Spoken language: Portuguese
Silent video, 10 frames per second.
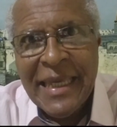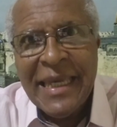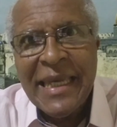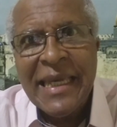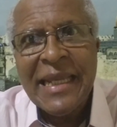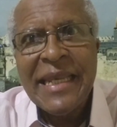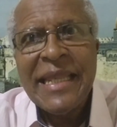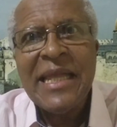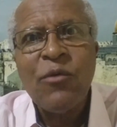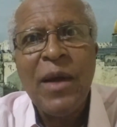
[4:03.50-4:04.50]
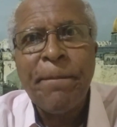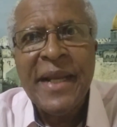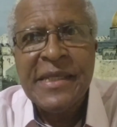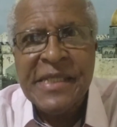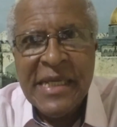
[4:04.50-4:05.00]
que não
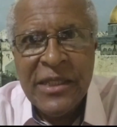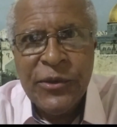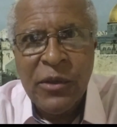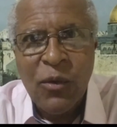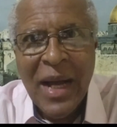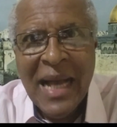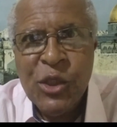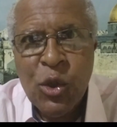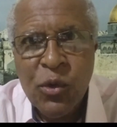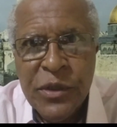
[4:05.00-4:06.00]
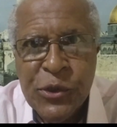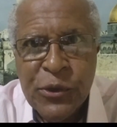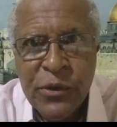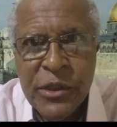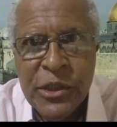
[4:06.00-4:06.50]
apresentam as
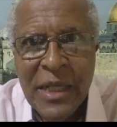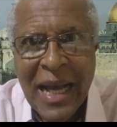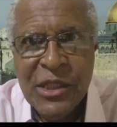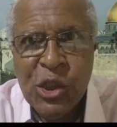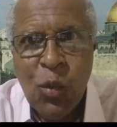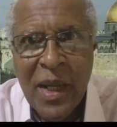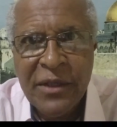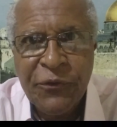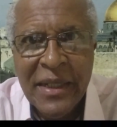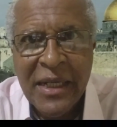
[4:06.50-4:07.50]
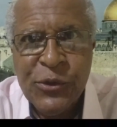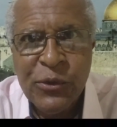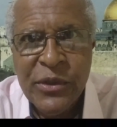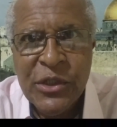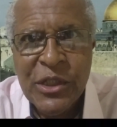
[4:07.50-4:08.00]
condições, as
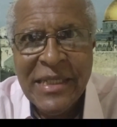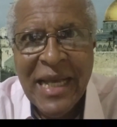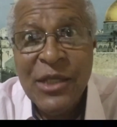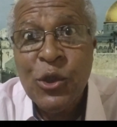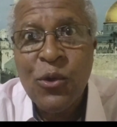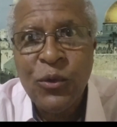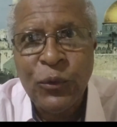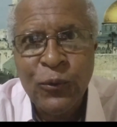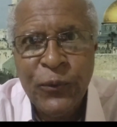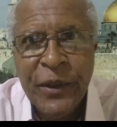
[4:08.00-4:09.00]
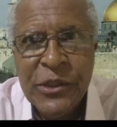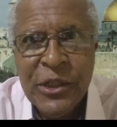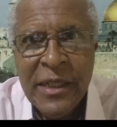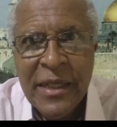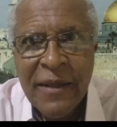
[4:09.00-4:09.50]
qualificações e as
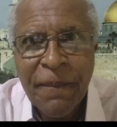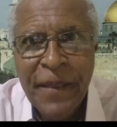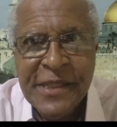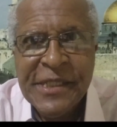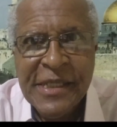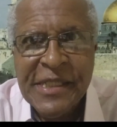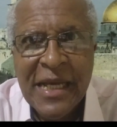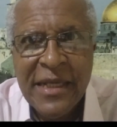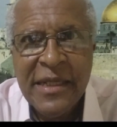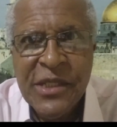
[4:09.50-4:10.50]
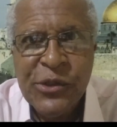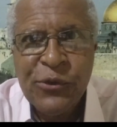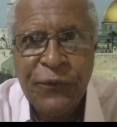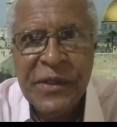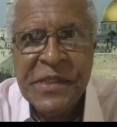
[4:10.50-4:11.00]
condutas necessárias e
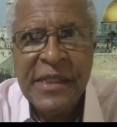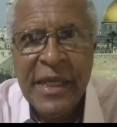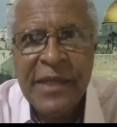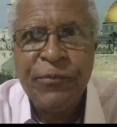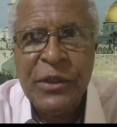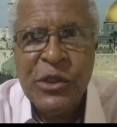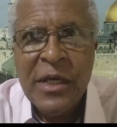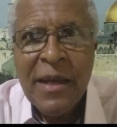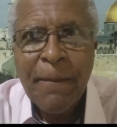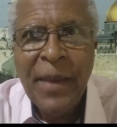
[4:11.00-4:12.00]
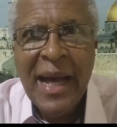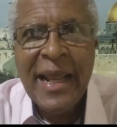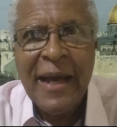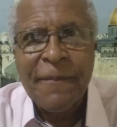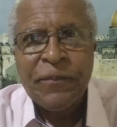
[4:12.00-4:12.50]
suficientes
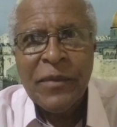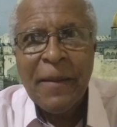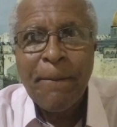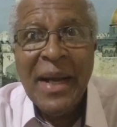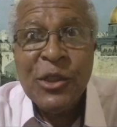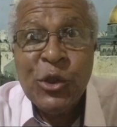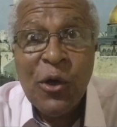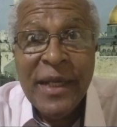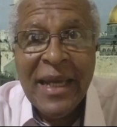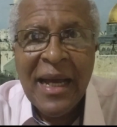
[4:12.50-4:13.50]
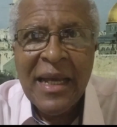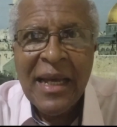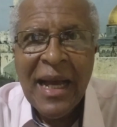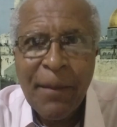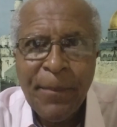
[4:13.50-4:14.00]
para
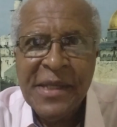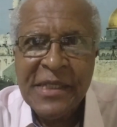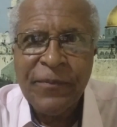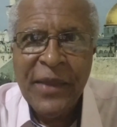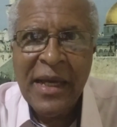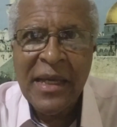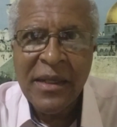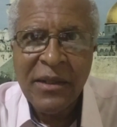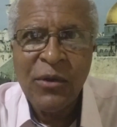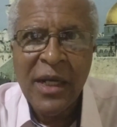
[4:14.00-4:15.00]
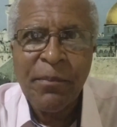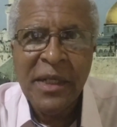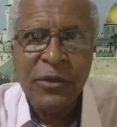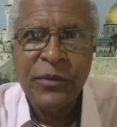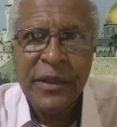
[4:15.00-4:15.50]
pastorear, apacentar o
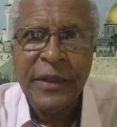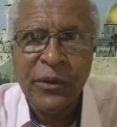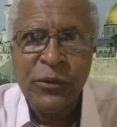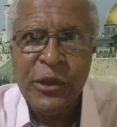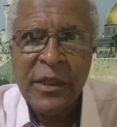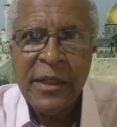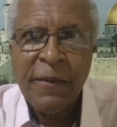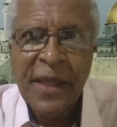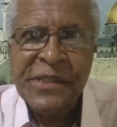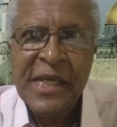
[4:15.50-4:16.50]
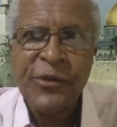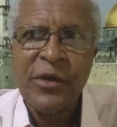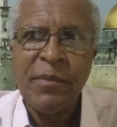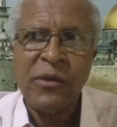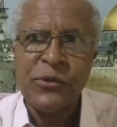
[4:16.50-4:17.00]
rebanho de Deus. Tá certo,
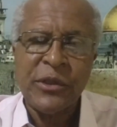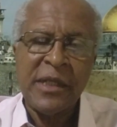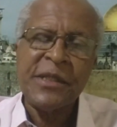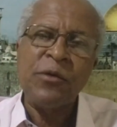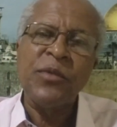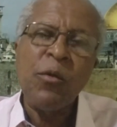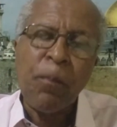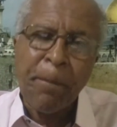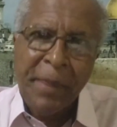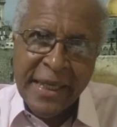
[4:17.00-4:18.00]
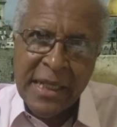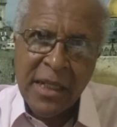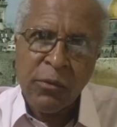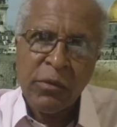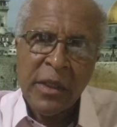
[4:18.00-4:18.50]
irmãos? Então não
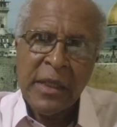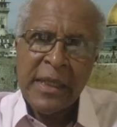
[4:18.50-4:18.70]
percam,